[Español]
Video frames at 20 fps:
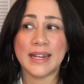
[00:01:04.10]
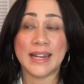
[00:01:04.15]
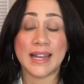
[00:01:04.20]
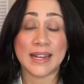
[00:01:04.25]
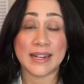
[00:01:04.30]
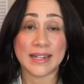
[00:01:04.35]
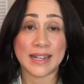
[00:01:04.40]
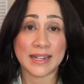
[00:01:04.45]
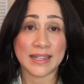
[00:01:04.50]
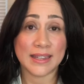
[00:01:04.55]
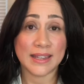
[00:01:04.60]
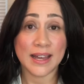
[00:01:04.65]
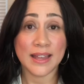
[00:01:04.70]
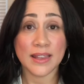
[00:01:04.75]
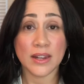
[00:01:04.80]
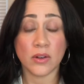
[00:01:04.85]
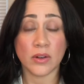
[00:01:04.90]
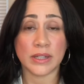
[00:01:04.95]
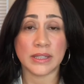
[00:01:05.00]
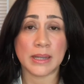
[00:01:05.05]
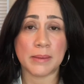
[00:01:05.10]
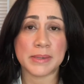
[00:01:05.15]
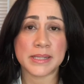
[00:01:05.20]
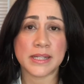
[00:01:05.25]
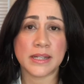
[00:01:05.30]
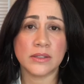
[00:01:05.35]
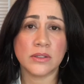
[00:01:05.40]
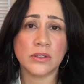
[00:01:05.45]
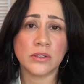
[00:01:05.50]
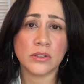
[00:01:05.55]
la realidad de lo que está
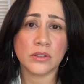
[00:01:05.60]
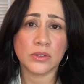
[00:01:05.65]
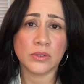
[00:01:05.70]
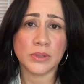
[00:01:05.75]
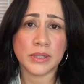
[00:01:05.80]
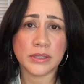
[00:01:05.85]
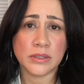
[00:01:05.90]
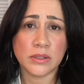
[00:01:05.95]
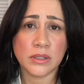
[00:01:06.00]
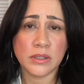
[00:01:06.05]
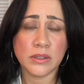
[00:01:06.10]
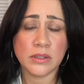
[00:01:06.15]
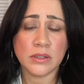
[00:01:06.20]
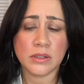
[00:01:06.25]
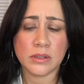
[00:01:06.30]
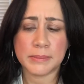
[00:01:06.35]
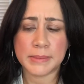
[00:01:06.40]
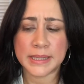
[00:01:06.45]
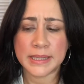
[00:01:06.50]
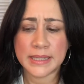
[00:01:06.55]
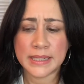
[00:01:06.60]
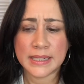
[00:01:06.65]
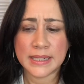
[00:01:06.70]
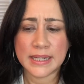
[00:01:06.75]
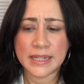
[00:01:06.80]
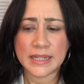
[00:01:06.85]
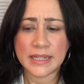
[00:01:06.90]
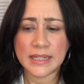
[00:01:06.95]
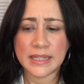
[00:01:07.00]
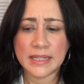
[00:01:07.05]
pasando con nuestro idioma
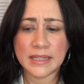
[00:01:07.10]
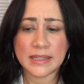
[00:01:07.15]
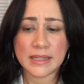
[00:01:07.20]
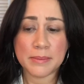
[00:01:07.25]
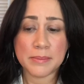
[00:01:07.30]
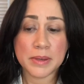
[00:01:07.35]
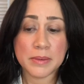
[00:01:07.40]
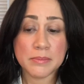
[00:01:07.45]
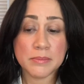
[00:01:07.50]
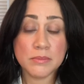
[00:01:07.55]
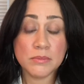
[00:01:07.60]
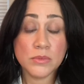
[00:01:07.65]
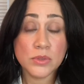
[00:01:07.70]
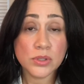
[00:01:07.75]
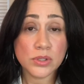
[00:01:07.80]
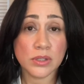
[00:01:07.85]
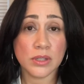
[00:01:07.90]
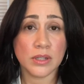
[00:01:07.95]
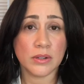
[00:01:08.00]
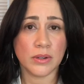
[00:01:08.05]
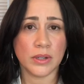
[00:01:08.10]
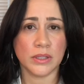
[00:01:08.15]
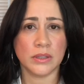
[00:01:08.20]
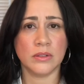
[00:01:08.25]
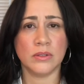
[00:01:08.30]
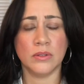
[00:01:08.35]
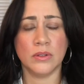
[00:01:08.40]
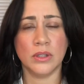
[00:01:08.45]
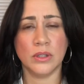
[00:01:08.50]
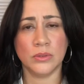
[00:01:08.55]
y también muchos
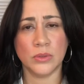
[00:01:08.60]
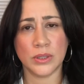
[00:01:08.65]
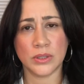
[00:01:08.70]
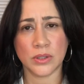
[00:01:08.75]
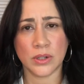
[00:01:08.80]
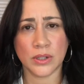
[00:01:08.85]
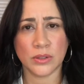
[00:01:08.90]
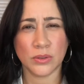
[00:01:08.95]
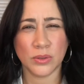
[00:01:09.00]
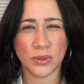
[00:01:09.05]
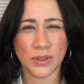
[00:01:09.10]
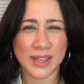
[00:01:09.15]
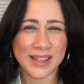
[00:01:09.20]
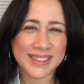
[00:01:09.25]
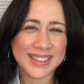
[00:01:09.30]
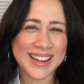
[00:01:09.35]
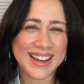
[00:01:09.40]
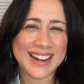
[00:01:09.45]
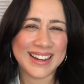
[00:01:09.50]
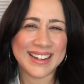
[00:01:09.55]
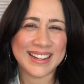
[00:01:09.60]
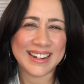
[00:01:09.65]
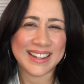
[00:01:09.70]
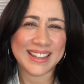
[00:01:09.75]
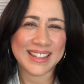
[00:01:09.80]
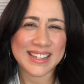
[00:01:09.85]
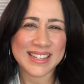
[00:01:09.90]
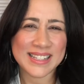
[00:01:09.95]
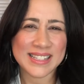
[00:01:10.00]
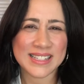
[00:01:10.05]
de nuestros estudiantes
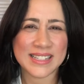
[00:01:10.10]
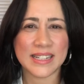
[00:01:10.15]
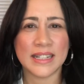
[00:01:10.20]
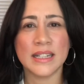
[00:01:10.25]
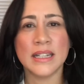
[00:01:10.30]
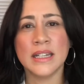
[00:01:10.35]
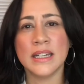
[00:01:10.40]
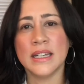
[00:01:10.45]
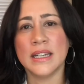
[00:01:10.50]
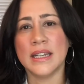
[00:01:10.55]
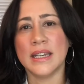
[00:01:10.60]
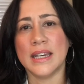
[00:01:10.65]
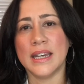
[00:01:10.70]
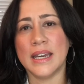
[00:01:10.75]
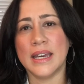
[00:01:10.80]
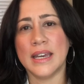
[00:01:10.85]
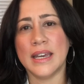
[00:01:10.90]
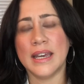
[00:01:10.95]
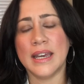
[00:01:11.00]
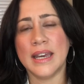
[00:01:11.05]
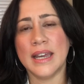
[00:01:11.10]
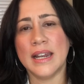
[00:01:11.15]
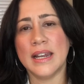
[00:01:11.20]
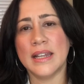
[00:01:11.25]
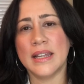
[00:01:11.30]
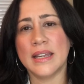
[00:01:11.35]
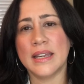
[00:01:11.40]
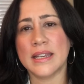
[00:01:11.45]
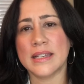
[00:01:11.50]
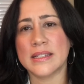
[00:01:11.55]
agradecen eh,
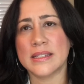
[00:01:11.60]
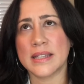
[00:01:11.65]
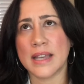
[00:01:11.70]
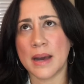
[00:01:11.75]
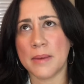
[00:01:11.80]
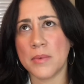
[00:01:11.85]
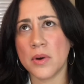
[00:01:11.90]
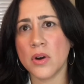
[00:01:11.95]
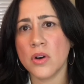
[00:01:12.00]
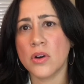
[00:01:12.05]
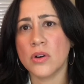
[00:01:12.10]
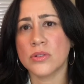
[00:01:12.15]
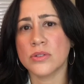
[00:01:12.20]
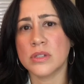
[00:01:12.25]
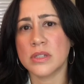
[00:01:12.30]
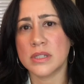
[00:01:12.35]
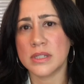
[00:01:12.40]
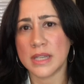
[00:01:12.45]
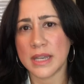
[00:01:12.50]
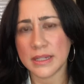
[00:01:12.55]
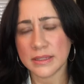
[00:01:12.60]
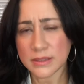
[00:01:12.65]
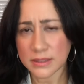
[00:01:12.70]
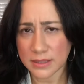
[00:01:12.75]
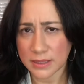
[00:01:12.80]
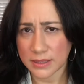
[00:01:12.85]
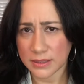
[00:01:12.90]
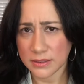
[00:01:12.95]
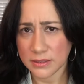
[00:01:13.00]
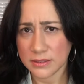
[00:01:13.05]
el que seamos
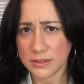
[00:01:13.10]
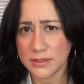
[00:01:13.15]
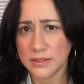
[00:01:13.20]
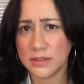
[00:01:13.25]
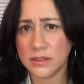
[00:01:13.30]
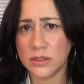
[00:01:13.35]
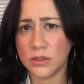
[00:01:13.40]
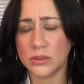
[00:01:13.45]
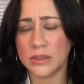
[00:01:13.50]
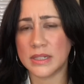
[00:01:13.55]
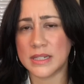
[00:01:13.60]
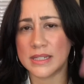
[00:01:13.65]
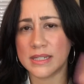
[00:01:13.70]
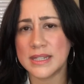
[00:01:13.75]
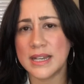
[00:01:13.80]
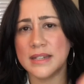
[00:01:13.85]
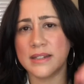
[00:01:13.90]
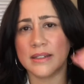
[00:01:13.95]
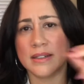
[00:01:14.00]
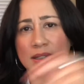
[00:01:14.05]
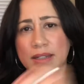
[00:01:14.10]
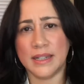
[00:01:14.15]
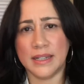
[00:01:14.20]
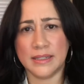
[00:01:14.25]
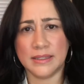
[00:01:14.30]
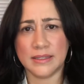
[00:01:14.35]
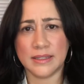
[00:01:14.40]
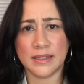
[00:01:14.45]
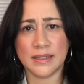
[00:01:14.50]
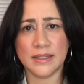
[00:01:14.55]
conscientes de utilizar
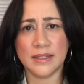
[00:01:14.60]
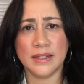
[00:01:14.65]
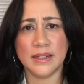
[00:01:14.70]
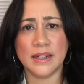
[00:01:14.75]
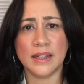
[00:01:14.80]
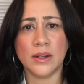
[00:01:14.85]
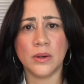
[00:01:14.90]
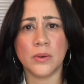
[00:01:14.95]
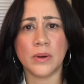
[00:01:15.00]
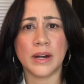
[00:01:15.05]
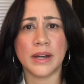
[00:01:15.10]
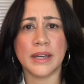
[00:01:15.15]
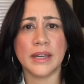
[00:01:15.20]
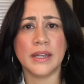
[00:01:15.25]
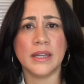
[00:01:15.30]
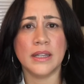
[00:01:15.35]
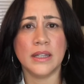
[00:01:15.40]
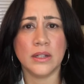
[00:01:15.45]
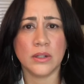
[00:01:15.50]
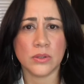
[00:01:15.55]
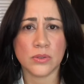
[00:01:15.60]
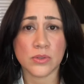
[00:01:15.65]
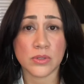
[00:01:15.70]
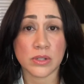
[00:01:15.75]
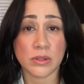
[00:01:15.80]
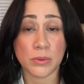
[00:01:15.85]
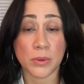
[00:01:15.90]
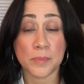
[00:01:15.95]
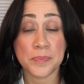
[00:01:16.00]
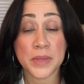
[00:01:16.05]
este lenguaje
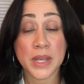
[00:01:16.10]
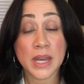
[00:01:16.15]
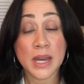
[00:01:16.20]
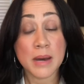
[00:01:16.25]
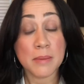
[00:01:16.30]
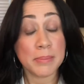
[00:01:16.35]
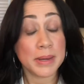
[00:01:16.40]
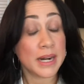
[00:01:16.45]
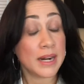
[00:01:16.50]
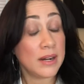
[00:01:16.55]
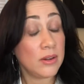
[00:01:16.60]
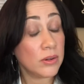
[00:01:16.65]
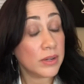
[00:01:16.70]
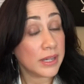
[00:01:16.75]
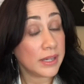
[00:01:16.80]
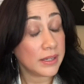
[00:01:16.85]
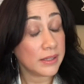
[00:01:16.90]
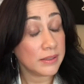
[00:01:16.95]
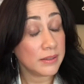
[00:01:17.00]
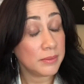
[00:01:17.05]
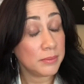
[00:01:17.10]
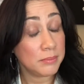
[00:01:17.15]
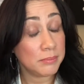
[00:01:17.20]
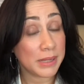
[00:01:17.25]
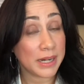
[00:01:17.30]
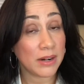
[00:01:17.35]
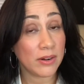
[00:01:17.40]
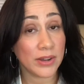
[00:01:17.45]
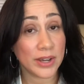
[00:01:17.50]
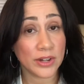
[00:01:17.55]
inclusivo. Para, lo que,
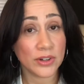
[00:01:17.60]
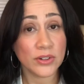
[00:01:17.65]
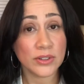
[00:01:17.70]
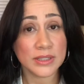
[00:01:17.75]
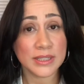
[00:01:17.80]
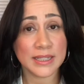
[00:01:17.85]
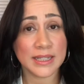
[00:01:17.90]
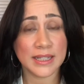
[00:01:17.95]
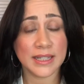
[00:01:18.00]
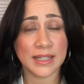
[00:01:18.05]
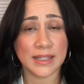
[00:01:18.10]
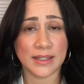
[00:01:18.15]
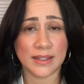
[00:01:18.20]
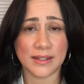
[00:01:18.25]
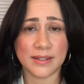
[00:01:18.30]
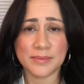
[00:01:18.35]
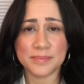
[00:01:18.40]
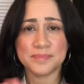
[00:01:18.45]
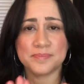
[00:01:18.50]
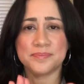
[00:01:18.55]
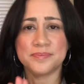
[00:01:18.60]
para los que no tienen idea,